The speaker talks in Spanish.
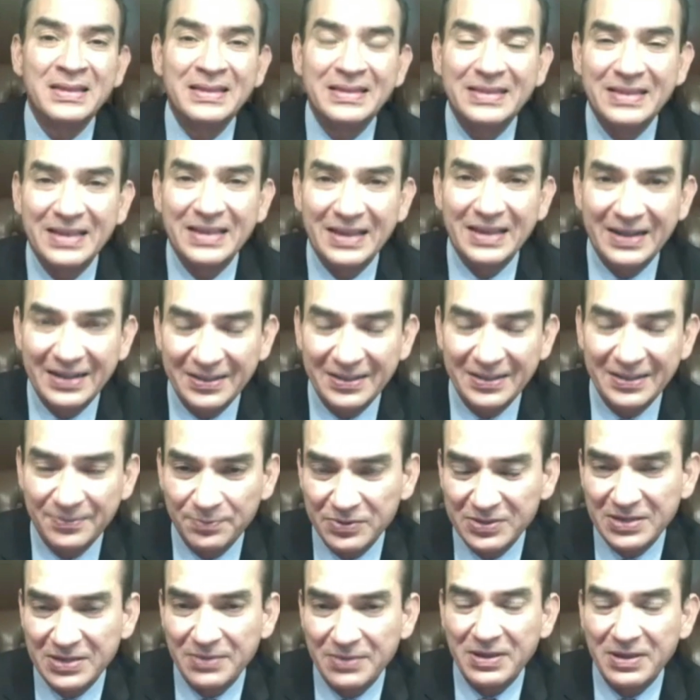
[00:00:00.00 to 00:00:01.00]
de
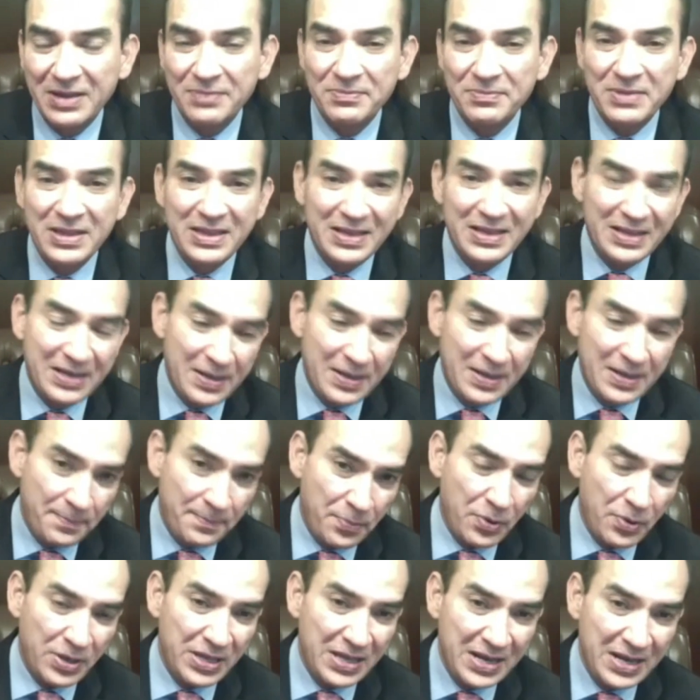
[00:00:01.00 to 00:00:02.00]
responsabilidad médica
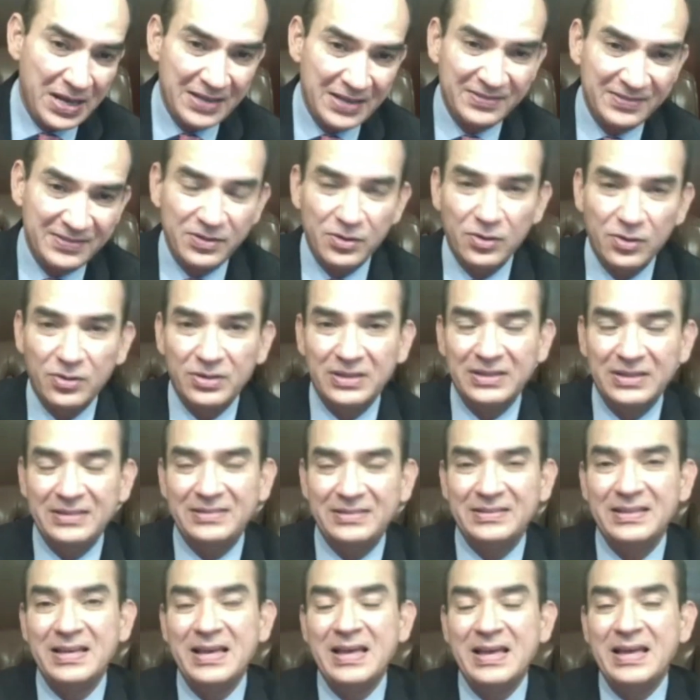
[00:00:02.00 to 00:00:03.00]
y
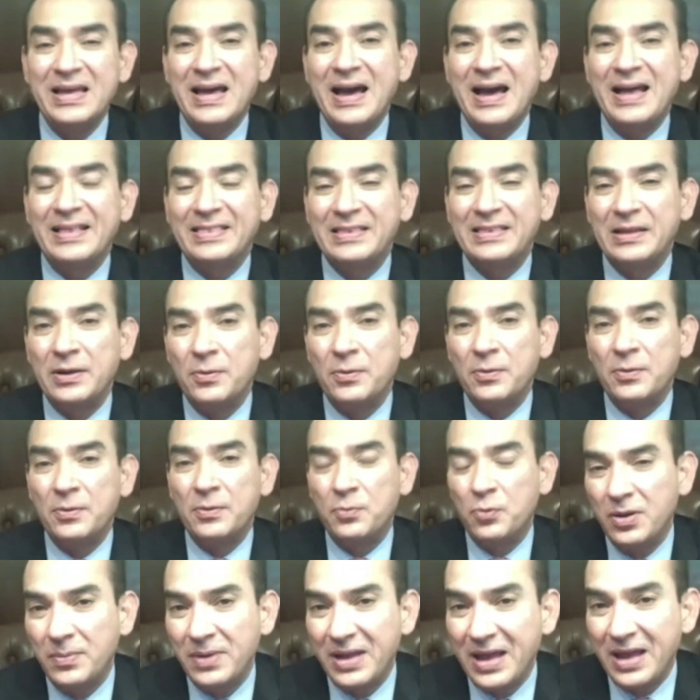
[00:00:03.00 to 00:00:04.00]
lesiones
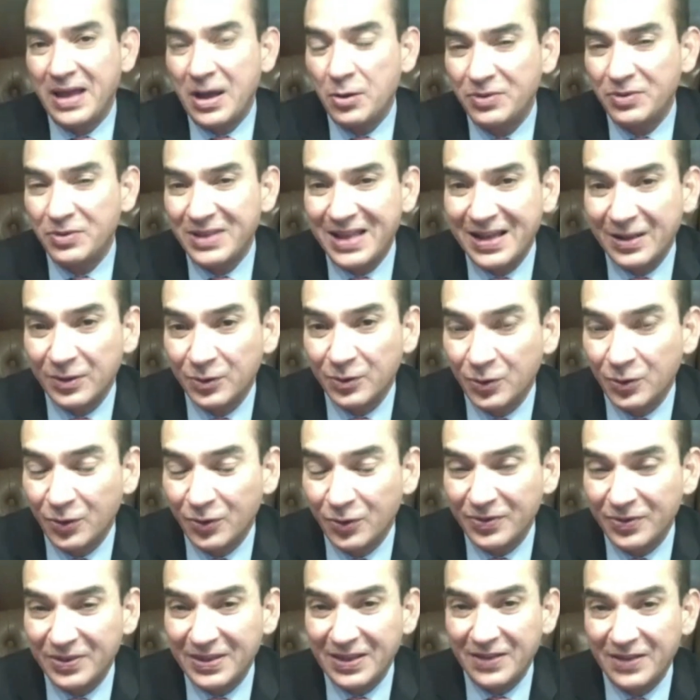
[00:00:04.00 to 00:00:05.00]
atribuible a un
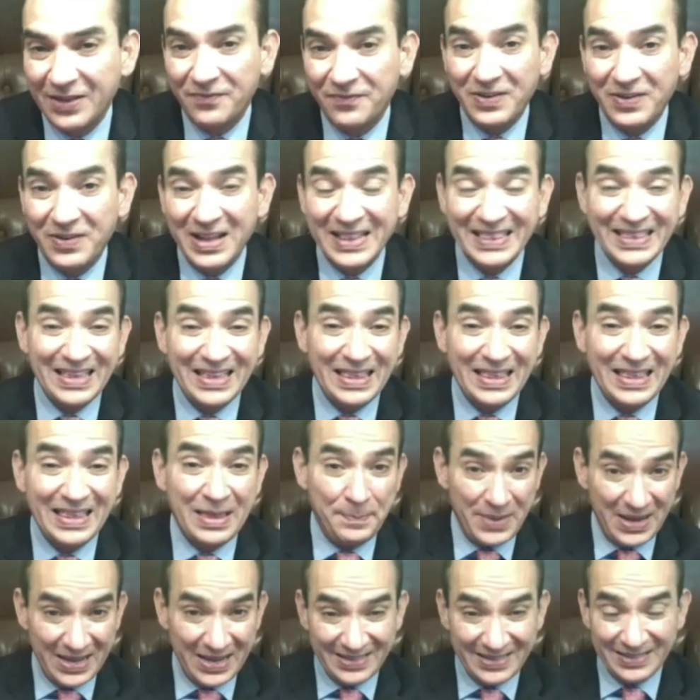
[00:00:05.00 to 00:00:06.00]
acto de falta de
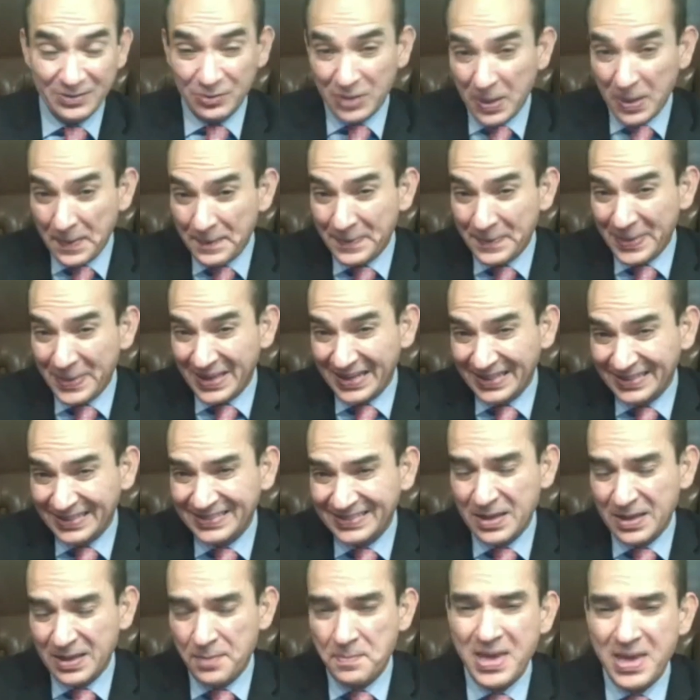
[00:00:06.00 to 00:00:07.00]
pericia, una impericia
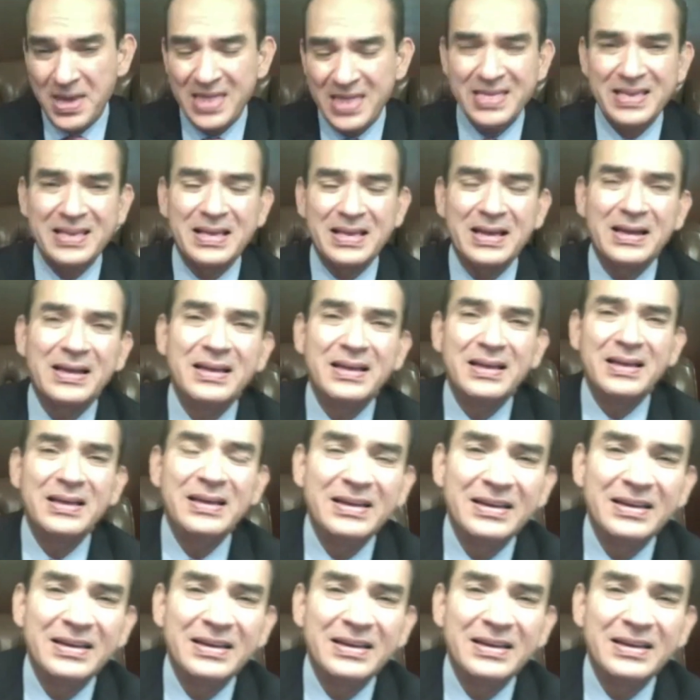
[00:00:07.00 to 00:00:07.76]
médica.